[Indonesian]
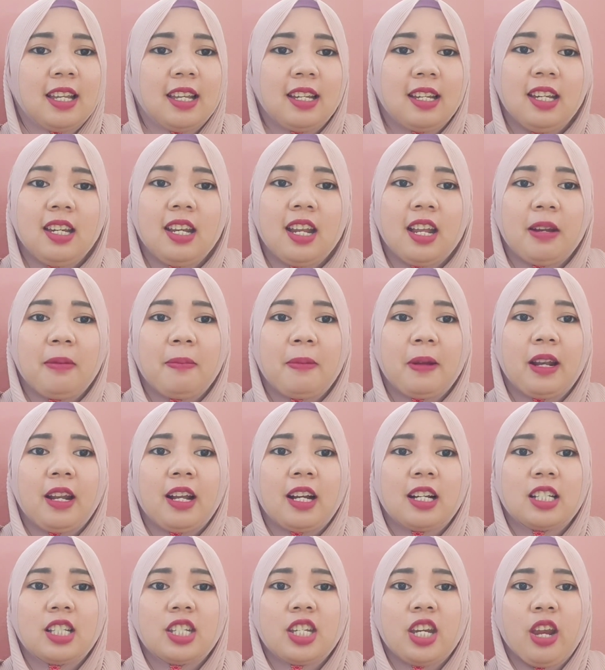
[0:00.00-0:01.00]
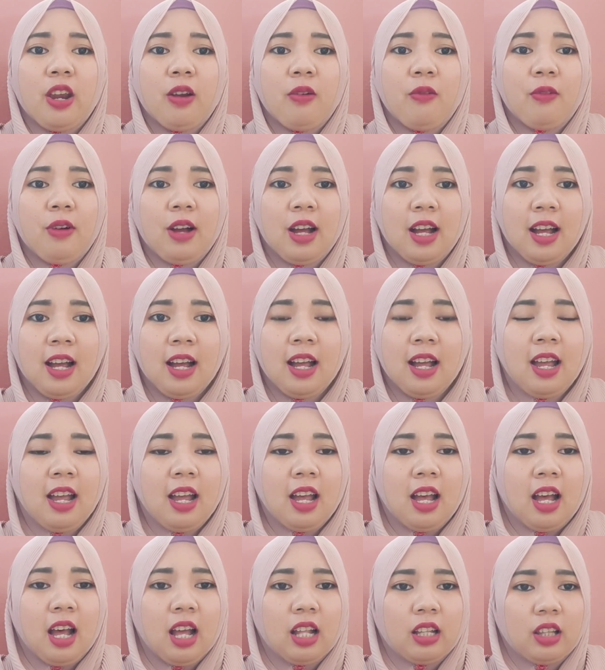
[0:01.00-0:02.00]
Jadi daripada kecewa
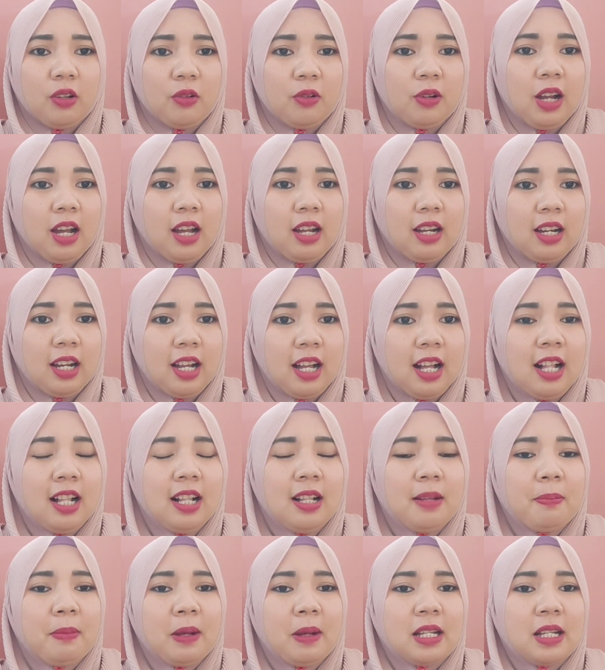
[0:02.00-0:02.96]
atau gagal,